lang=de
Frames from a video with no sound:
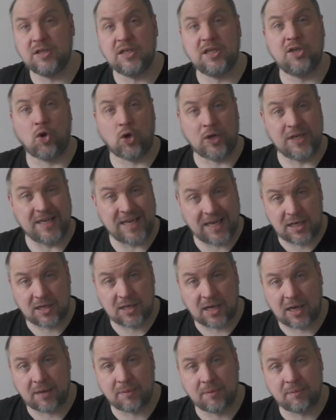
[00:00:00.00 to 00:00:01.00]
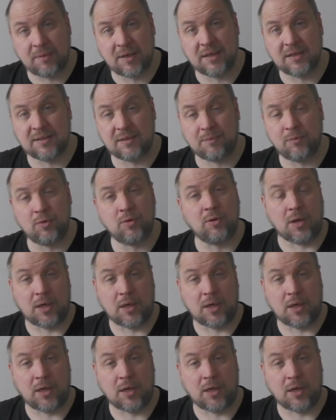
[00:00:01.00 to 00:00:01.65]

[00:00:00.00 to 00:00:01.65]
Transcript: die ich noch nicht habe in meiner Sammlung.